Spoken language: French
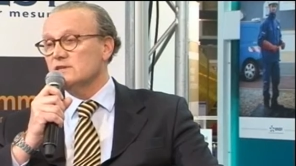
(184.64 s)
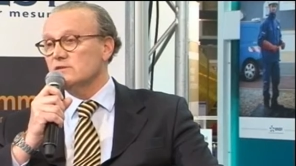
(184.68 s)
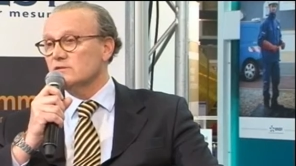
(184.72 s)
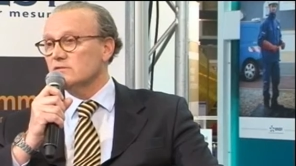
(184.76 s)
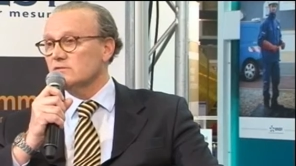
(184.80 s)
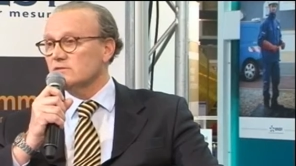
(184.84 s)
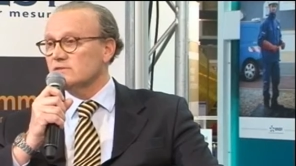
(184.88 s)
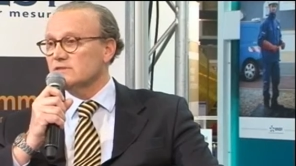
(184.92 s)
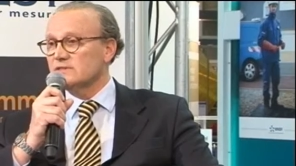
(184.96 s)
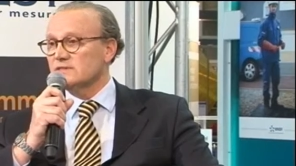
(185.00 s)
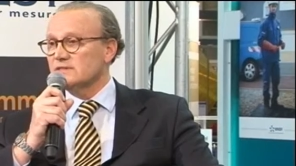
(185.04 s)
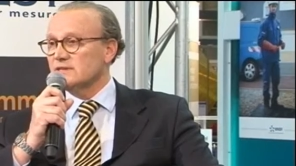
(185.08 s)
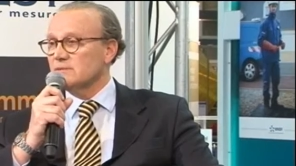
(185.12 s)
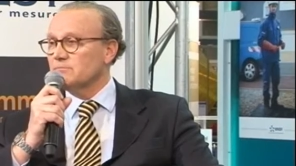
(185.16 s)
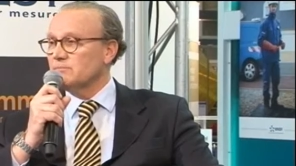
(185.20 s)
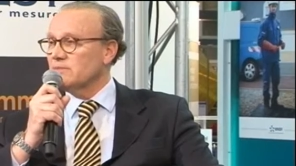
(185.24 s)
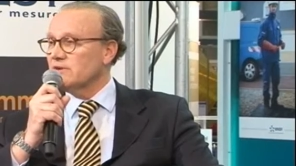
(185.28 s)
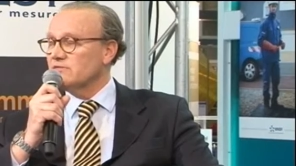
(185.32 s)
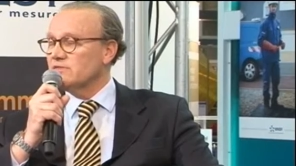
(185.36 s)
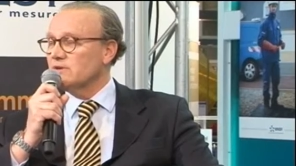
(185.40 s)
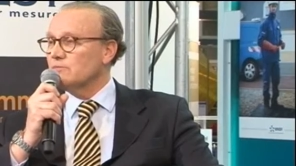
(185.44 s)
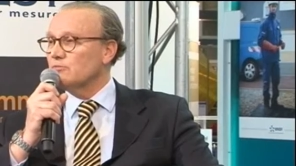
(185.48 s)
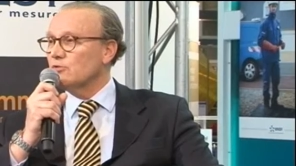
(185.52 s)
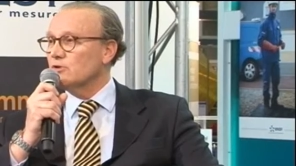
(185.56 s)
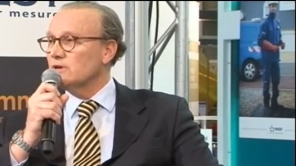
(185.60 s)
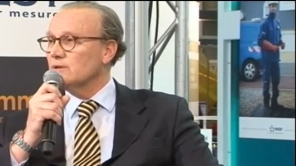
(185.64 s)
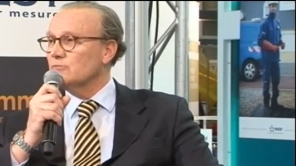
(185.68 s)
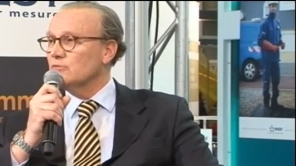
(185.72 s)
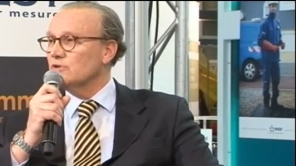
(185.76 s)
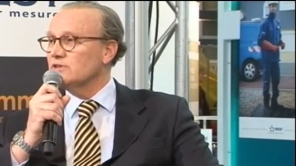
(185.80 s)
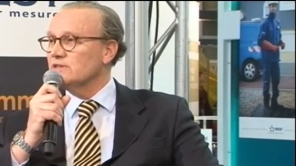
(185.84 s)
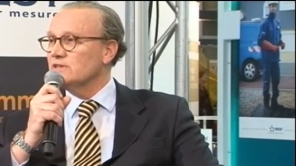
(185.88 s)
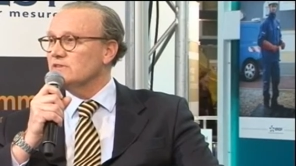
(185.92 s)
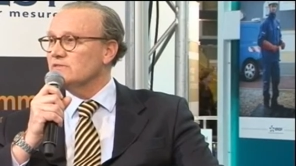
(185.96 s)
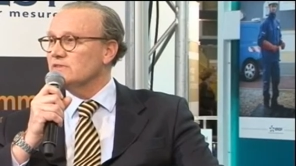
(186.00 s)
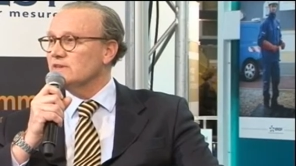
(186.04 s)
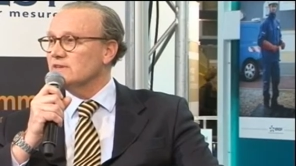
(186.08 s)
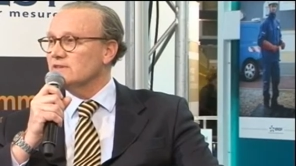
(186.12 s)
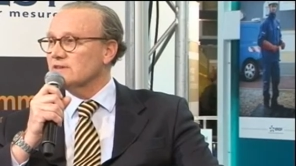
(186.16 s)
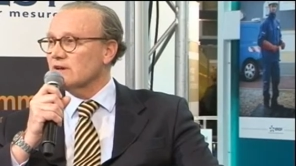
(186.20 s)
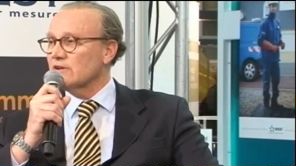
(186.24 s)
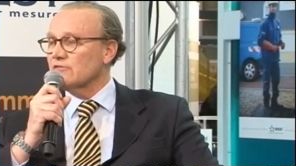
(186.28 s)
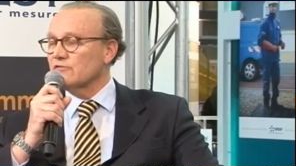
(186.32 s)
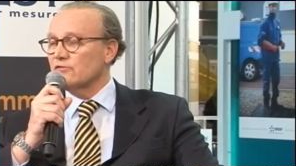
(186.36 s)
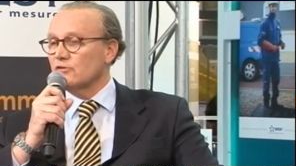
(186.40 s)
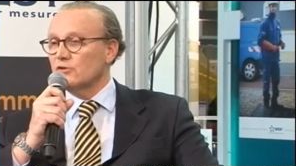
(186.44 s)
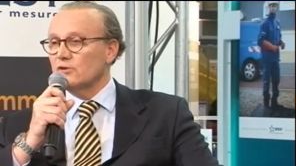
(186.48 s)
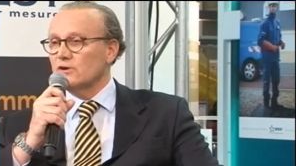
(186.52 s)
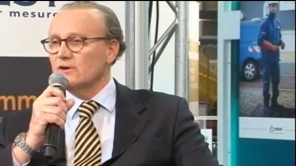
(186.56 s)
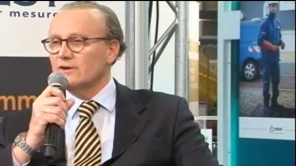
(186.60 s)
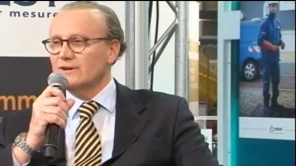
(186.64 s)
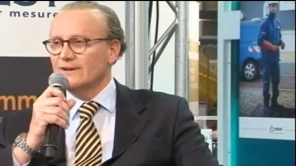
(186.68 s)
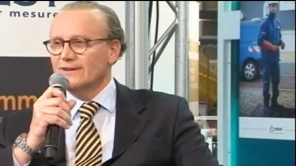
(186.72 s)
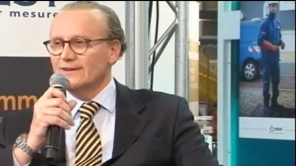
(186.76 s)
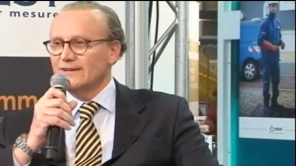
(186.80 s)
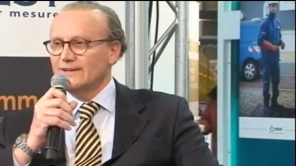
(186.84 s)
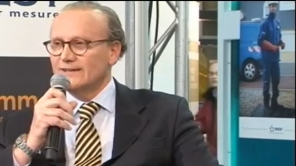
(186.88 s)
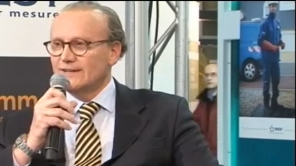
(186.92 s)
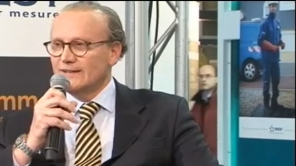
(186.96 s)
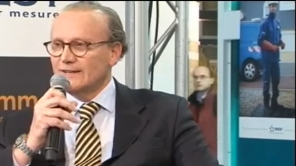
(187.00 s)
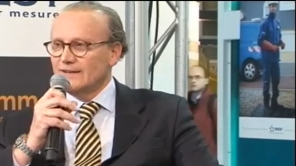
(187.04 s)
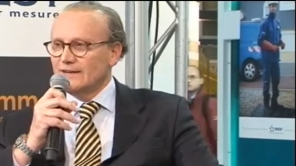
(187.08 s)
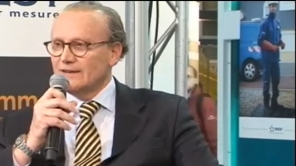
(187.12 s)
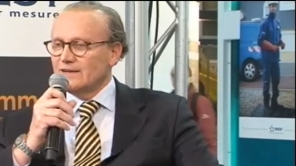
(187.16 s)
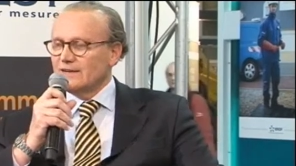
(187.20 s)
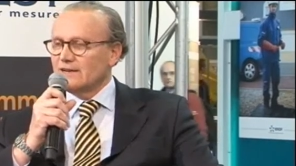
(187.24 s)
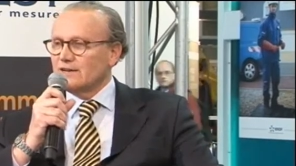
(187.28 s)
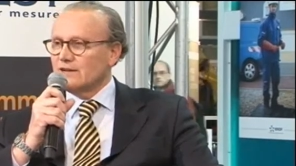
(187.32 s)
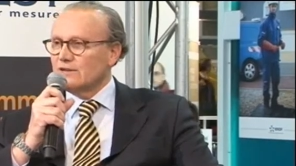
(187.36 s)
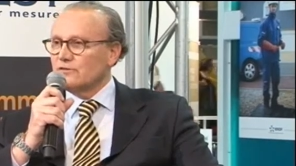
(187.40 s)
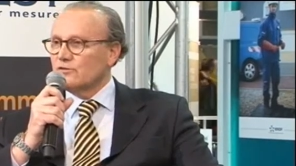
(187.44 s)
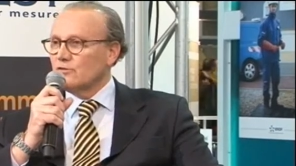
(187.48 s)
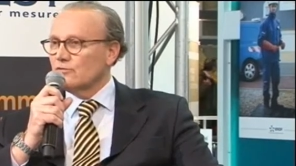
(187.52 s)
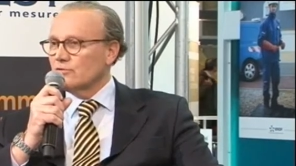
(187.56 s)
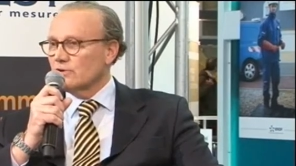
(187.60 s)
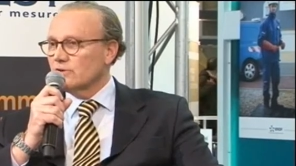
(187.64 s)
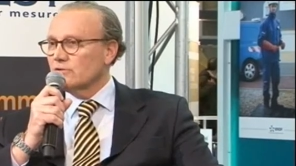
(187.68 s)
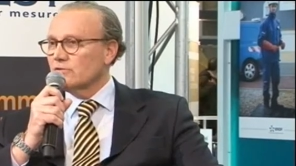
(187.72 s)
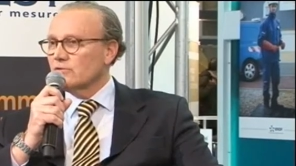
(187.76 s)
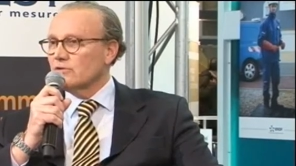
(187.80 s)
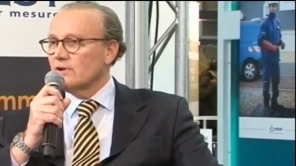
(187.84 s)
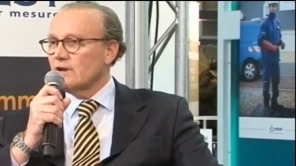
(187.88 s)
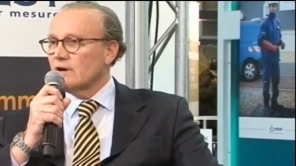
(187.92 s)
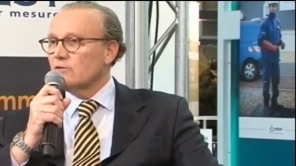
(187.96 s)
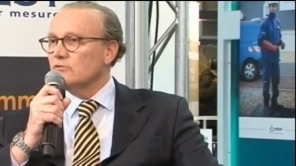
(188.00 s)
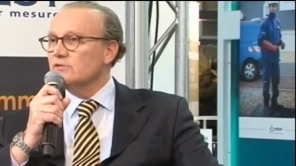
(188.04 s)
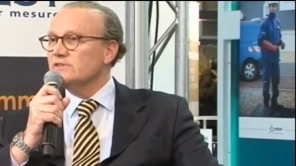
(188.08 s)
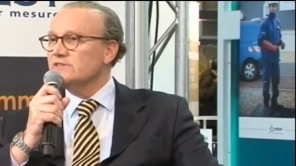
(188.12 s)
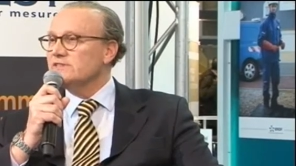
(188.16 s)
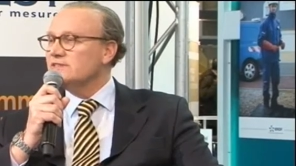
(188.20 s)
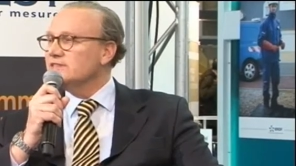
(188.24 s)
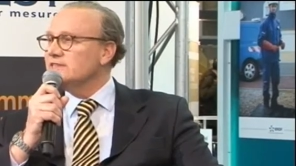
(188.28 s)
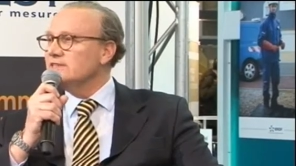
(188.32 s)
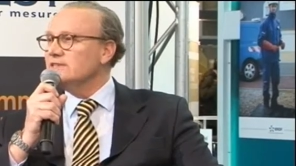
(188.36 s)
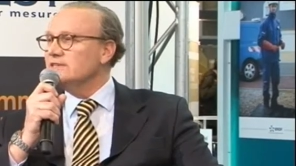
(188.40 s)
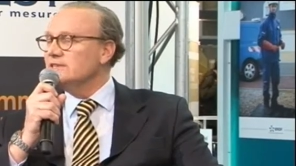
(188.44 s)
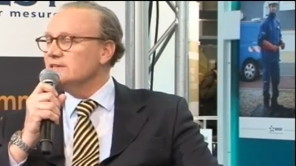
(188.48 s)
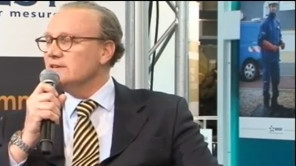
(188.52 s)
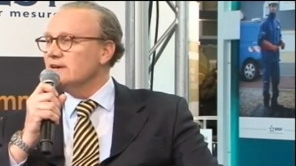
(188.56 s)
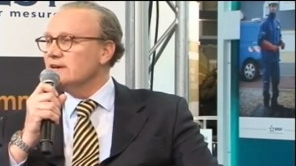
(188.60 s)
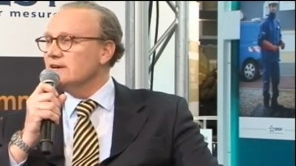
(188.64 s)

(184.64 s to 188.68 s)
euh, c'est pas fait pour les motiver très fort. Donc là aussi, il y